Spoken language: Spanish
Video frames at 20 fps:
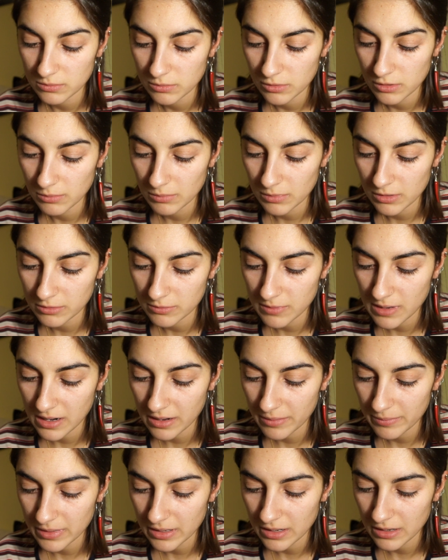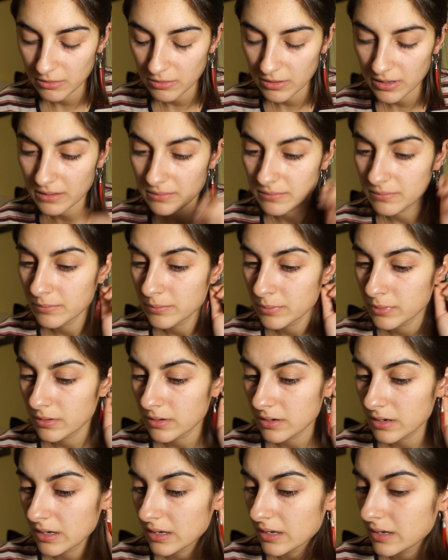bueno, me los voy a cambiar ahora
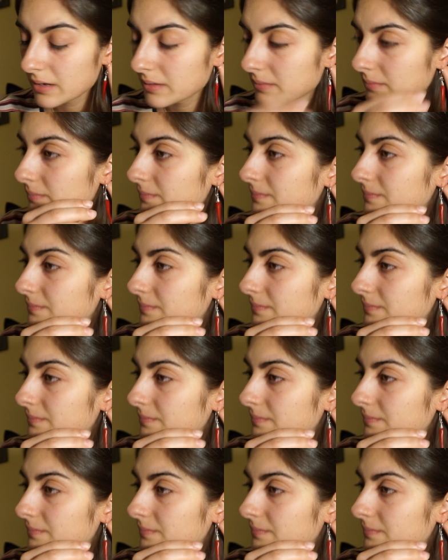porque...